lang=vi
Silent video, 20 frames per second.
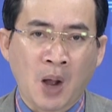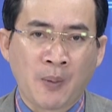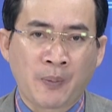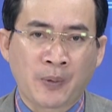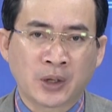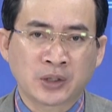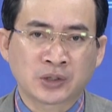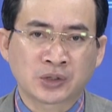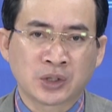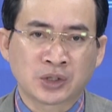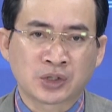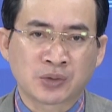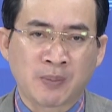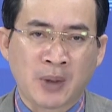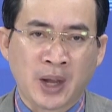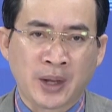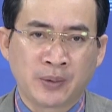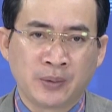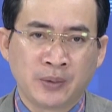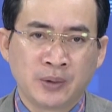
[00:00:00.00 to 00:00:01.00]
Operation
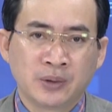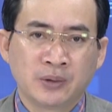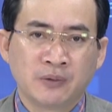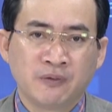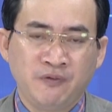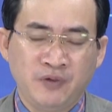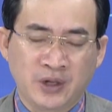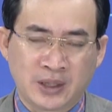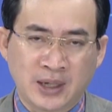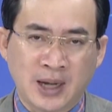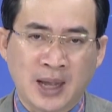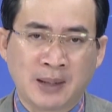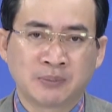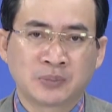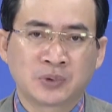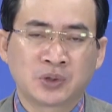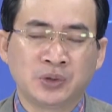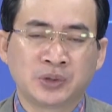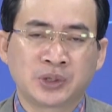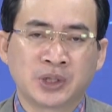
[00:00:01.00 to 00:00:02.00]
Smile Việt Nam
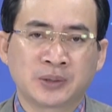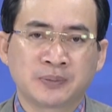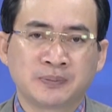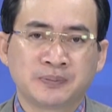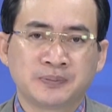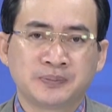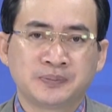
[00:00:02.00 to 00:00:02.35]
tổ chức.